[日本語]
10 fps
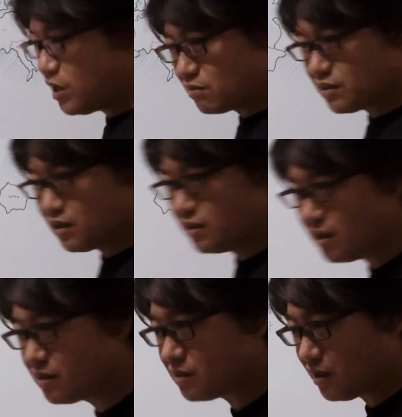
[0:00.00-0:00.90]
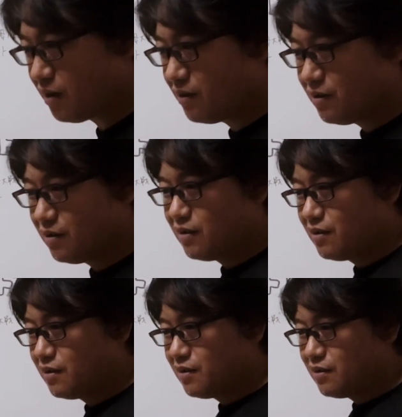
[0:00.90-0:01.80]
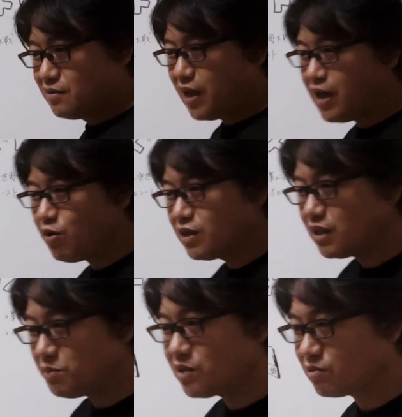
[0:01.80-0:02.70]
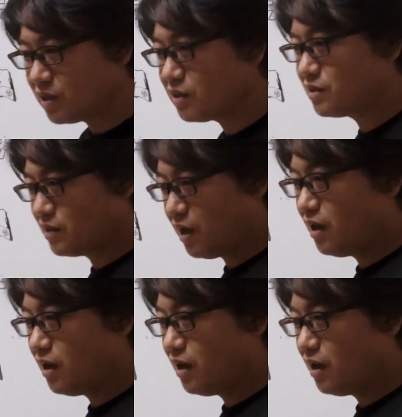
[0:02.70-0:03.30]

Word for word: でくださいねっつって平和になりますよねっつっ